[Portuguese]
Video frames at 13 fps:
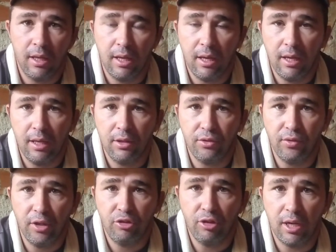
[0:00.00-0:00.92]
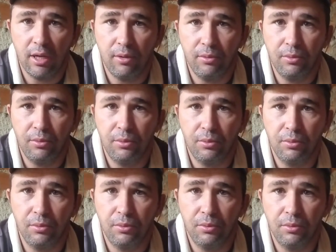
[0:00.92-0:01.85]
é, eles vendem lá
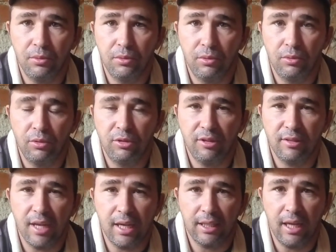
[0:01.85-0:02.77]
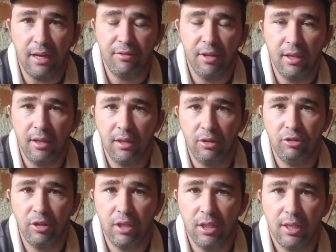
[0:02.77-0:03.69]
o, nos descartáveis
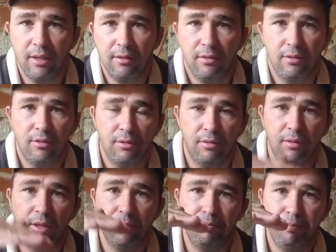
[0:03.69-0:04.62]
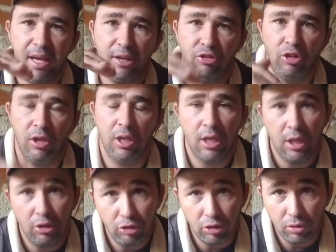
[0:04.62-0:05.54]
de, desses PET
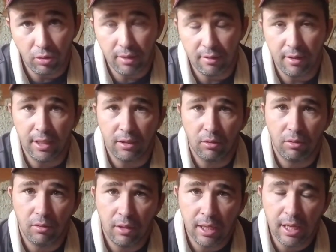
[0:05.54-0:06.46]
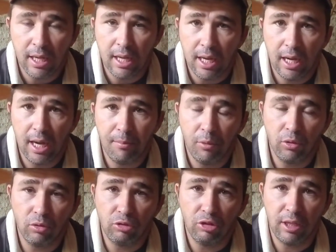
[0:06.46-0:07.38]
de 2 litros. Ele é
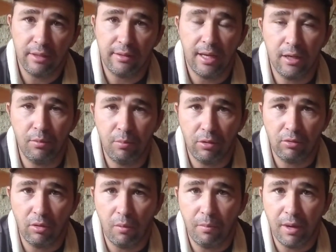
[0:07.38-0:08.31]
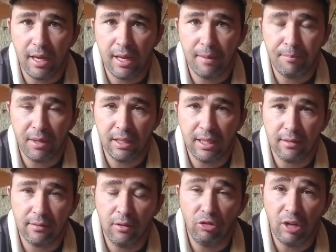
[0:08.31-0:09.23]
muito utilizado, pessoal, para
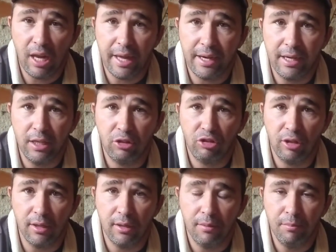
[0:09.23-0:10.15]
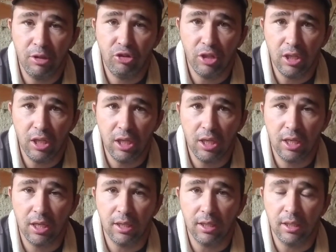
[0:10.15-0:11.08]
plantação de laranja,
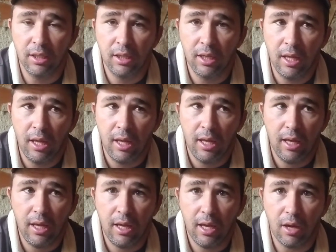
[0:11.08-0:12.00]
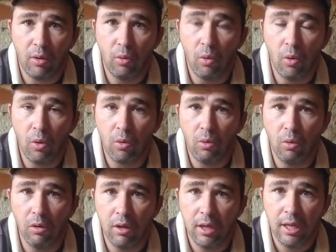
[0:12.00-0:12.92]
mexerica, é,
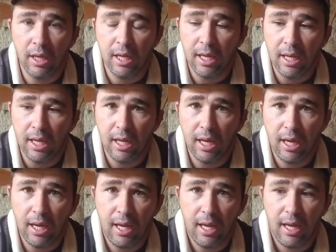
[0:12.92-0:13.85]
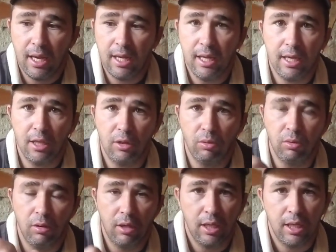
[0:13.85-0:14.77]
coco. Ele é líquido
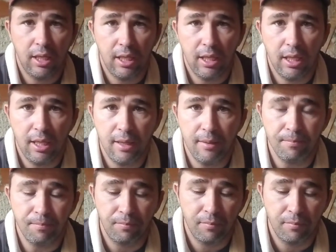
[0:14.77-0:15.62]
e